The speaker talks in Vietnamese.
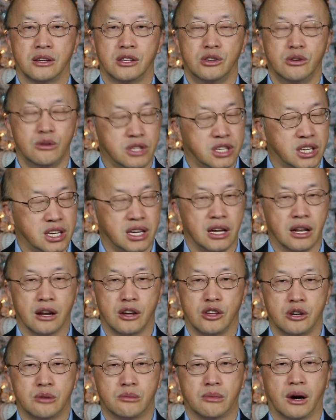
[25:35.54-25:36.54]
yêu chỉ là
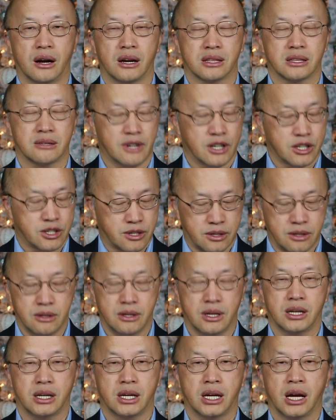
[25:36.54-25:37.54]
yêu mà แต่มันเชื่
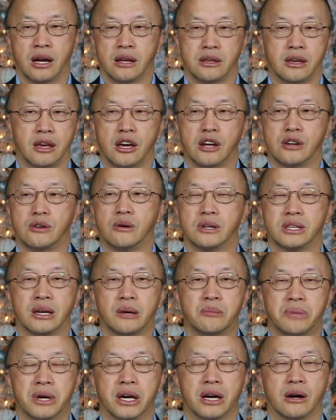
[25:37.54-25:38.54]
อยี่น้อยจั
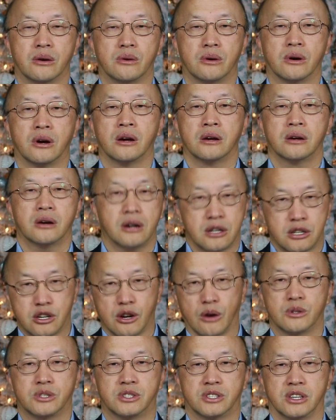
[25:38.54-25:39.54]
นเผลอเลยก็เดา
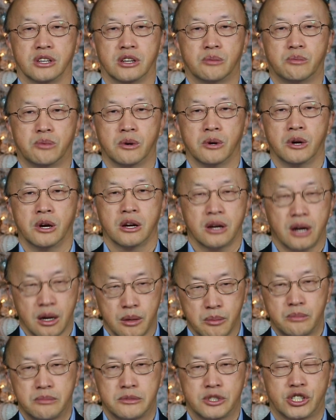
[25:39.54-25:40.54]
สีเด้อปุ๊ก็
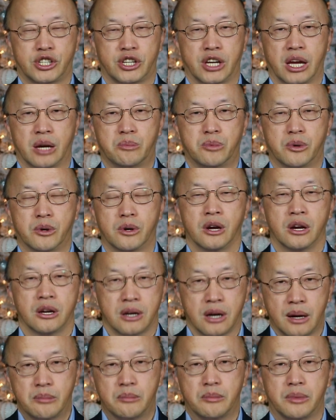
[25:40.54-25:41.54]
เชปุ๊ก็
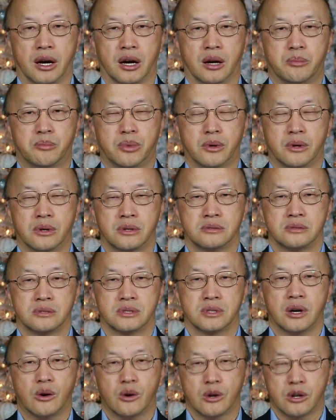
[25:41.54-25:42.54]
เหล่าปุ๊
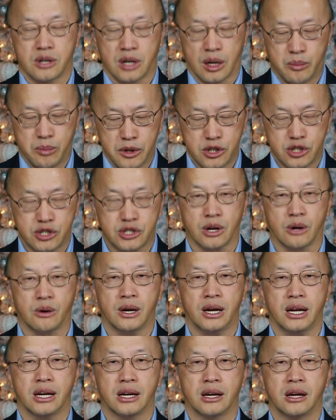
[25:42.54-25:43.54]
ก็เอาเด็กกับปุ๊เดาใ
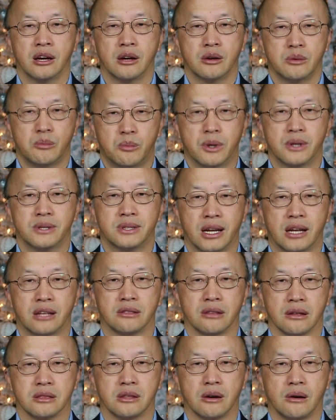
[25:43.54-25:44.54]
ห้ bố sẽ lên
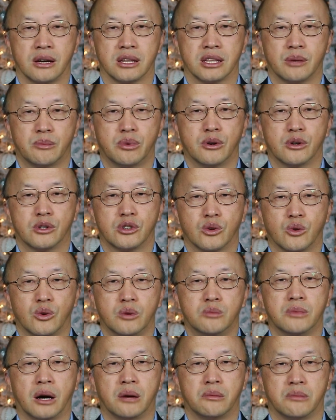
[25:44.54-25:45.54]
tao tao hàng tại bố được cú
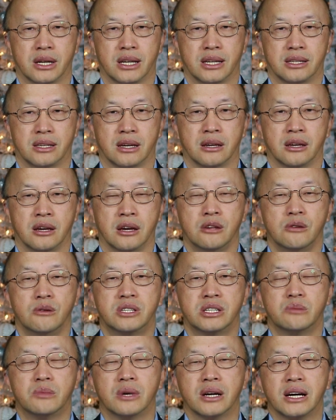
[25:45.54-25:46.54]
mong bỏ lên trên yêu
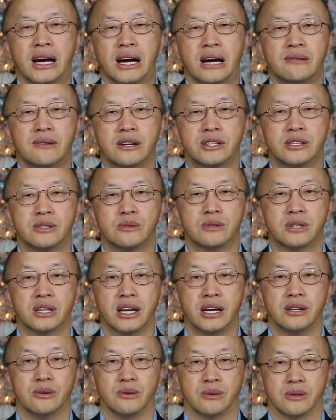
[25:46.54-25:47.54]
chỉ mất hai vạn chú
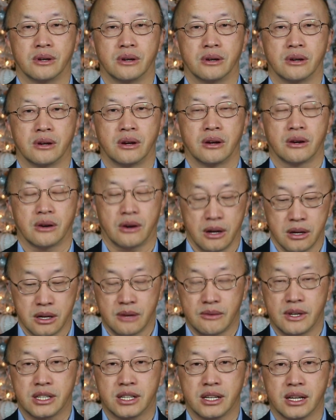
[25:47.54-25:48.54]
trên nụ nữa khó cứ
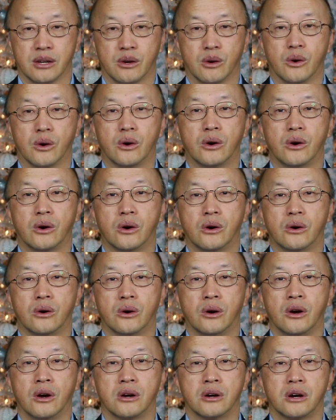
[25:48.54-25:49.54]
vạn chú tại
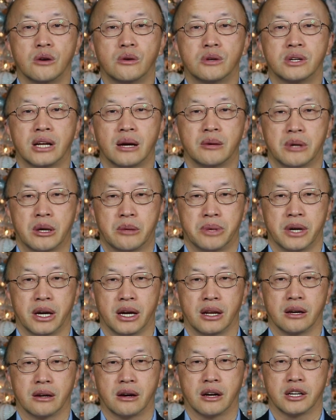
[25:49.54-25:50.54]
ô các lúc sai phải phê
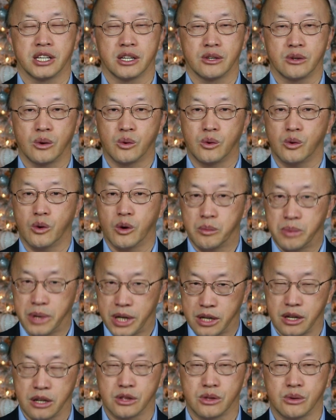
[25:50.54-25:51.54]
lấy các chuyện của cú ô phê
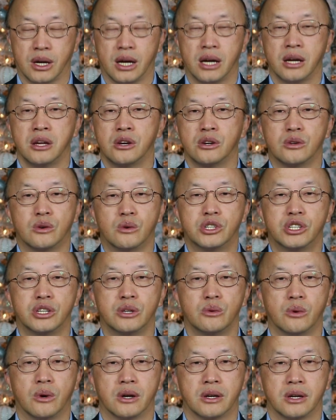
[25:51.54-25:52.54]
được tôi cú chịu
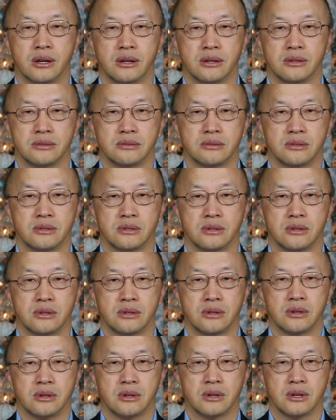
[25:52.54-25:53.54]
ô nữa
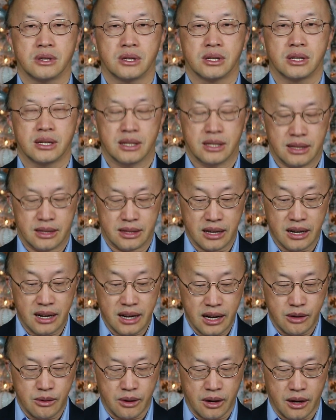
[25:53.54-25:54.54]
thế dạ
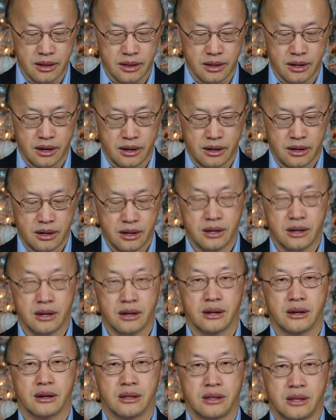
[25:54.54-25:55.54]
trên nụ hàng đó
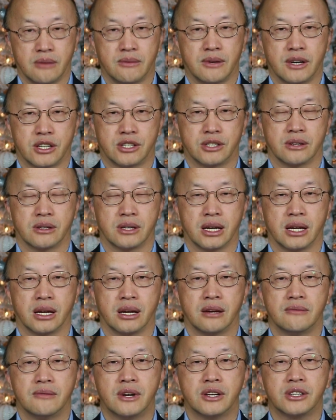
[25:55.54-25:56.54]
nhà vạn chú lên
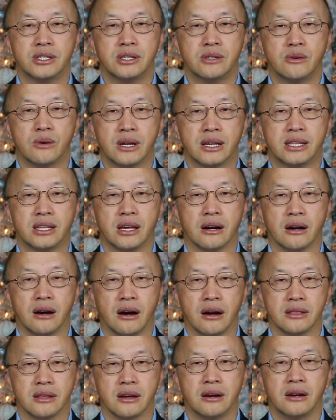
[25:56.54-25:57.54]
vạn chú ô lên trên
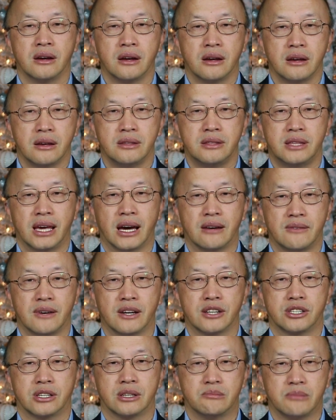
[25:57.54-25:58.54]
hàng đó nhà vạn
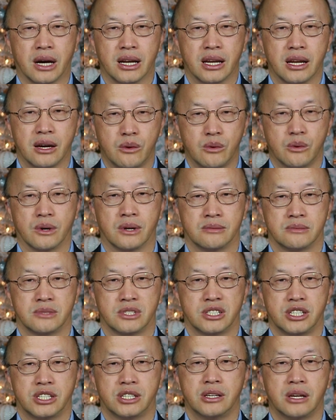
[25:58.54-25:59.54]
chú mà lên ô
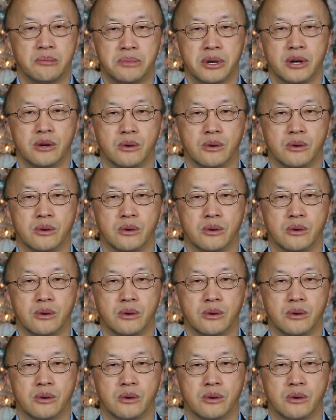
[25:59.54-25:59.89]
chỉ biết